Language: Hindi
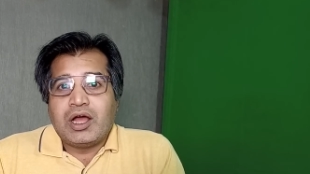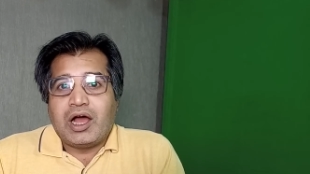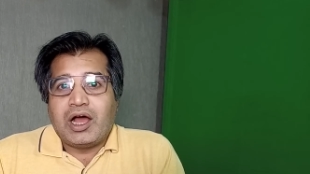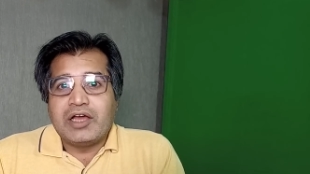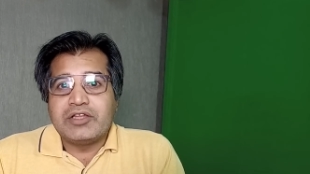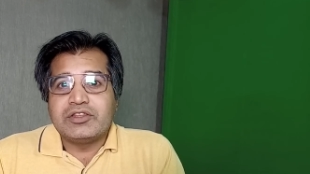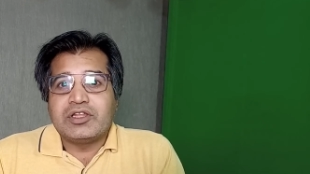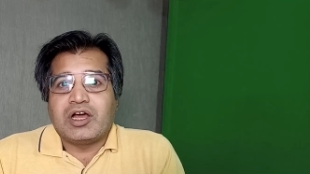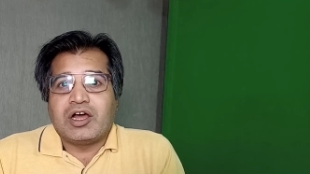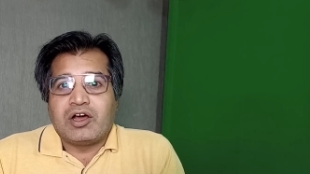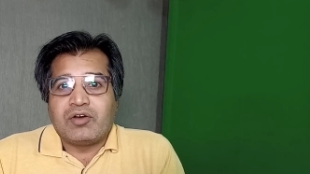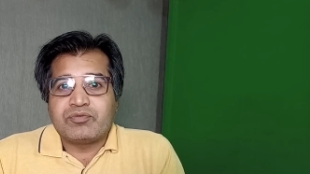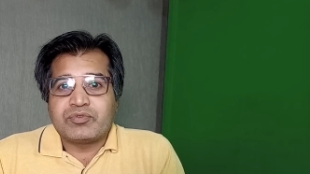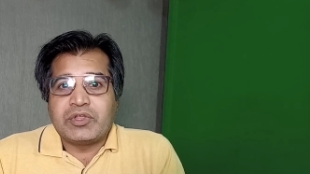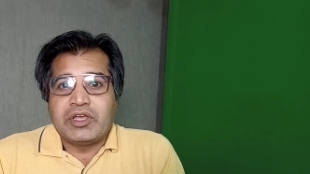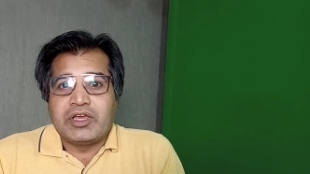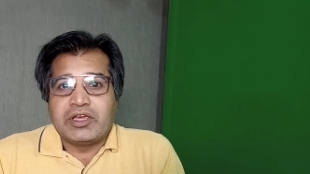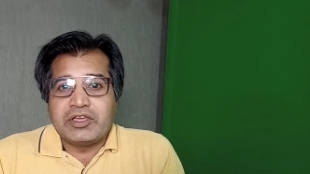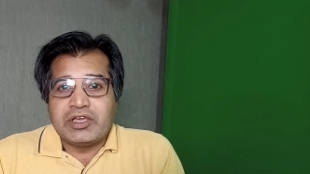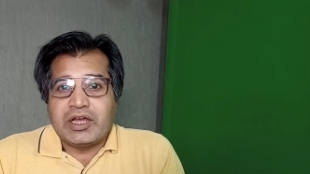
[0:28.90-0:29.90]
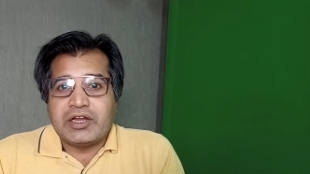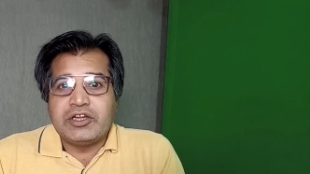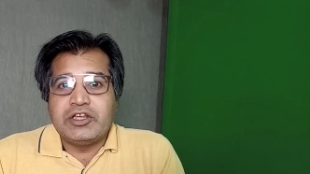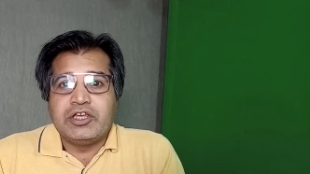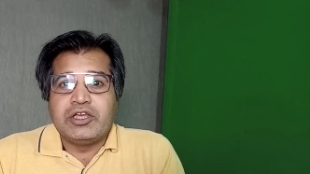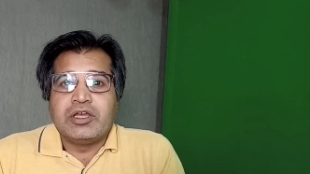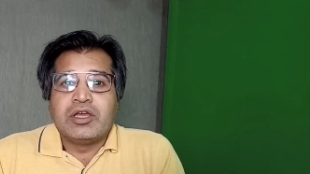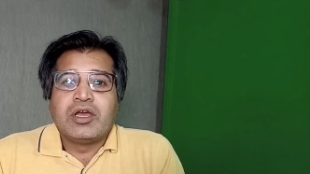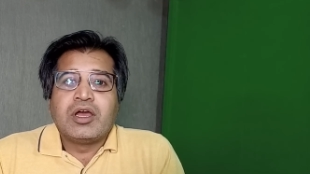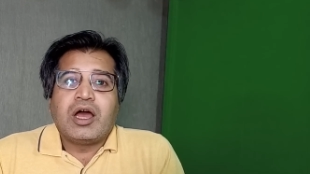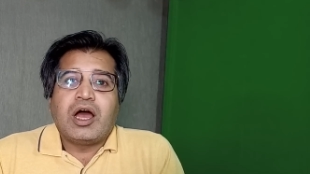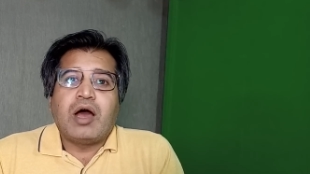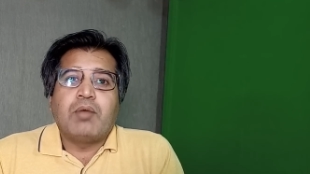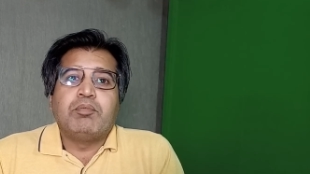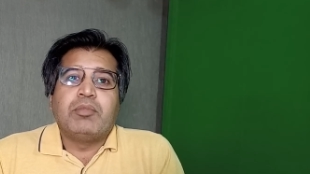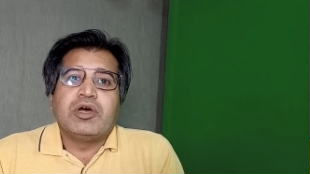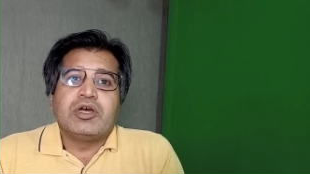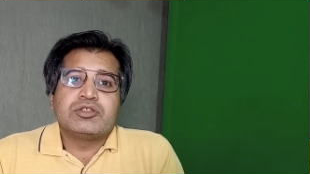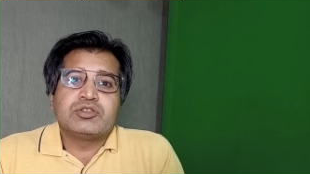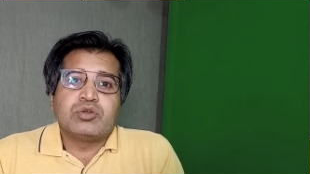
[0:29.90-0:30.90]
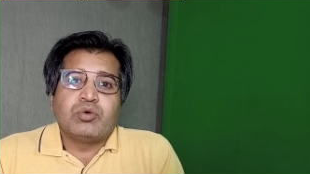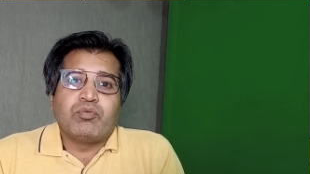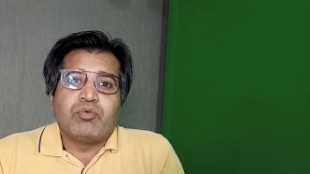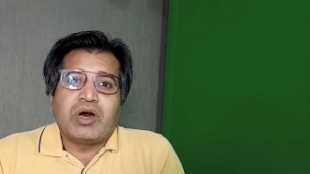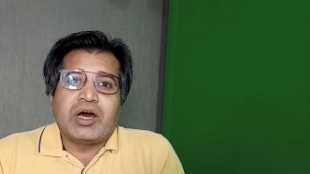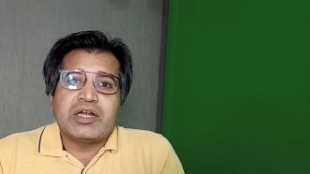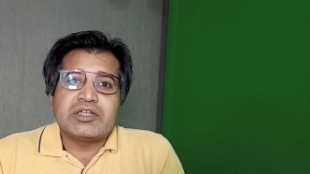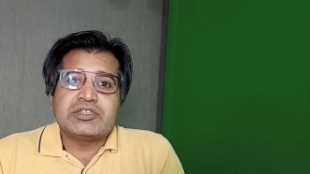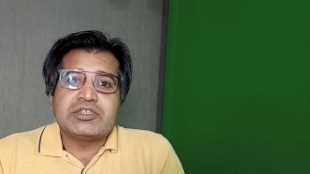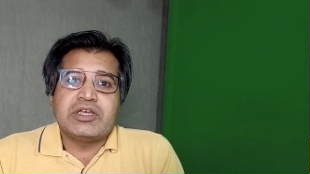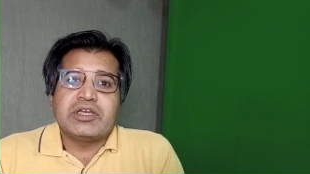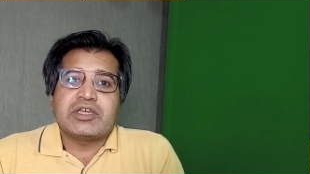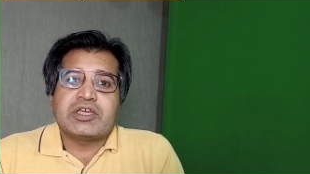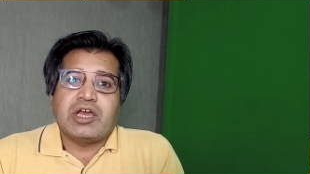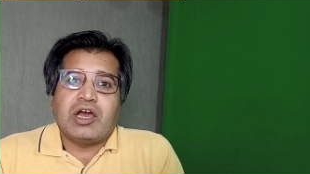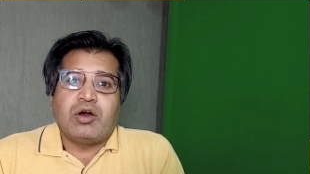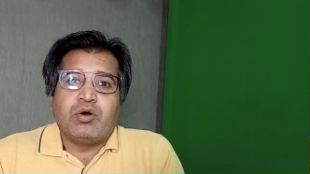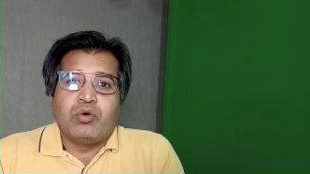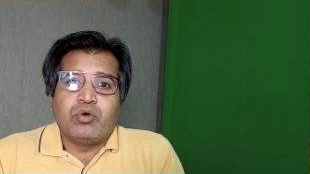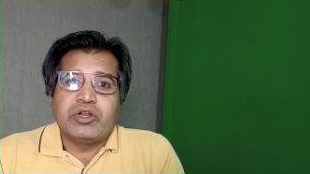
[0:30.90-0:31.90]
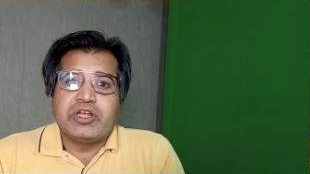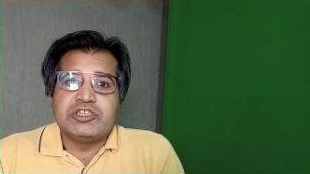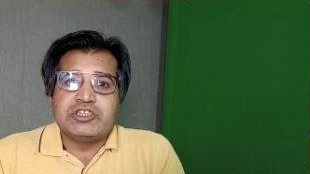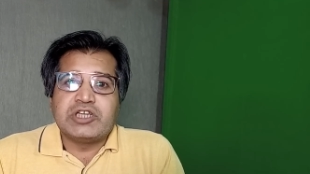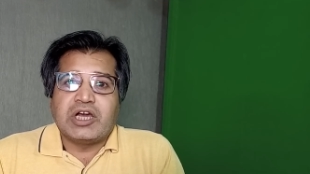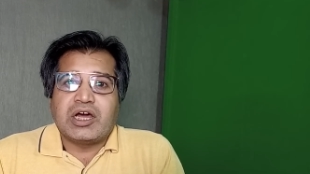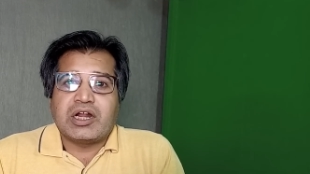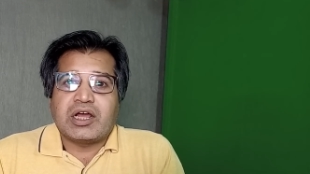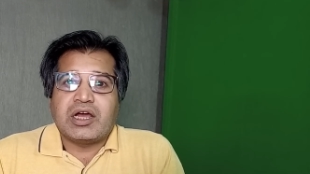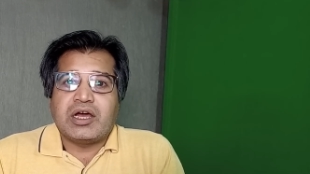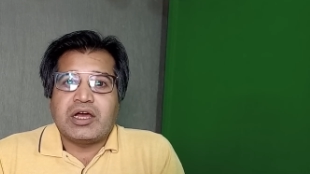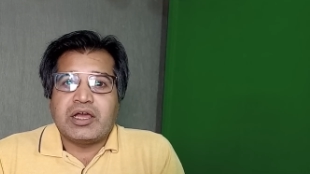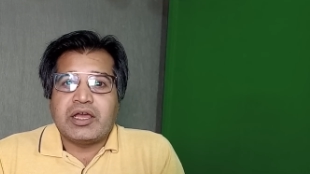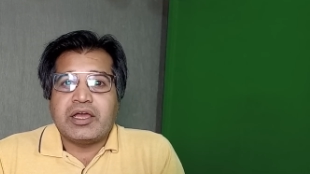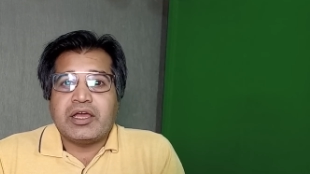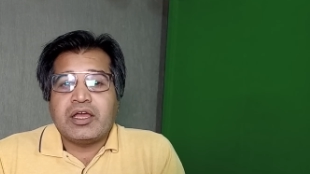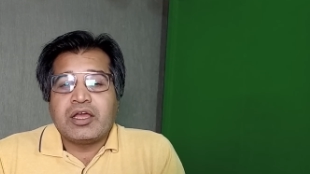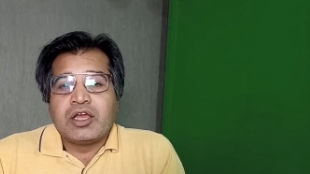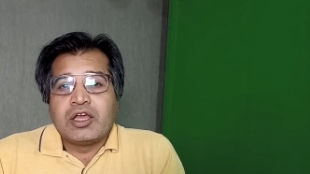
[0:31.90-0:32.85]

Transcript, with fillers: आइंदा हफ्ते यानी अब सोमवार से क्या होने जा रहा है